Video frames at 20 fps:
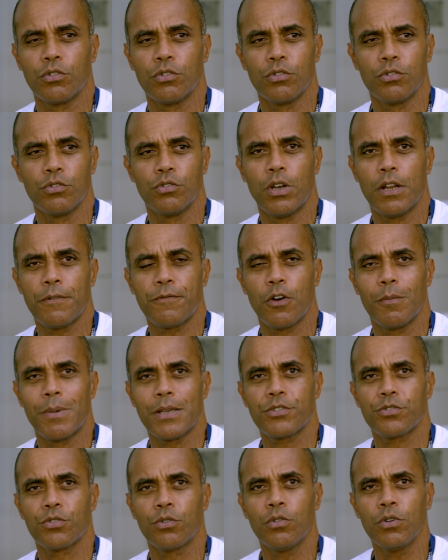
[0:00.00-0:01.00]
de la
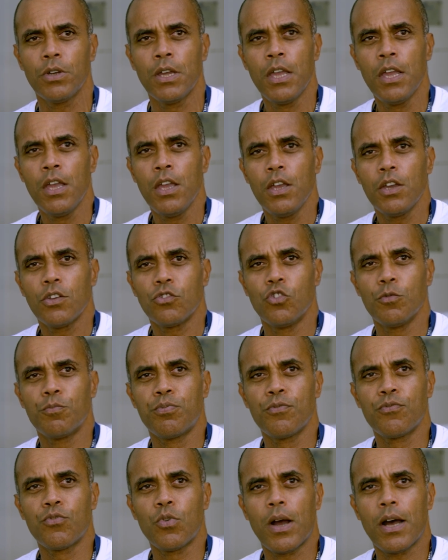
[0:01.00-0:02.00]
formation de
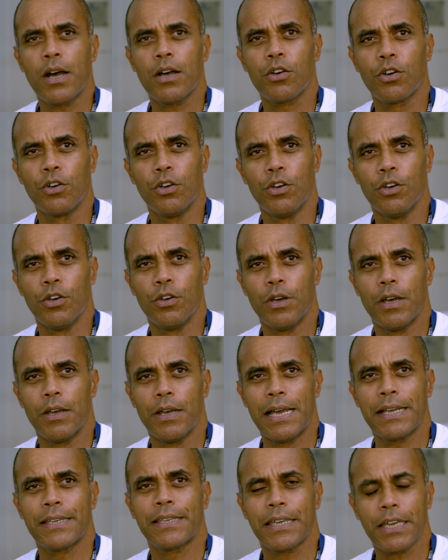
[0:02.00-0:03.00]
pouvoir
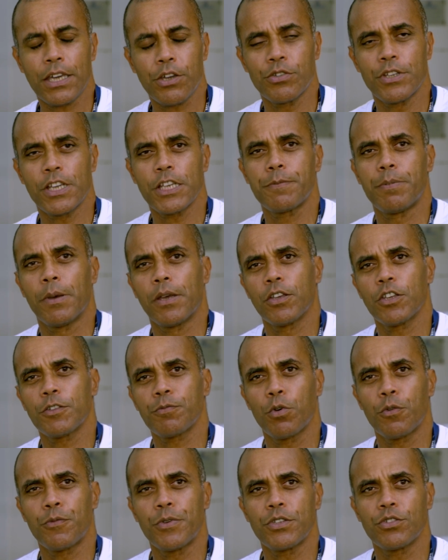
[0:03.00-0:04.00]
euh, acquérir une
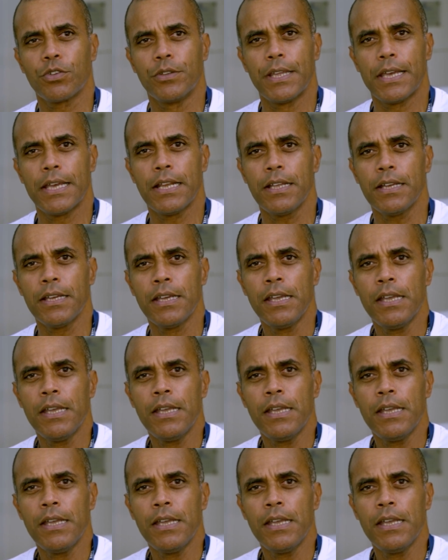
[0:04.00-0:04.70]
expérience professionnelle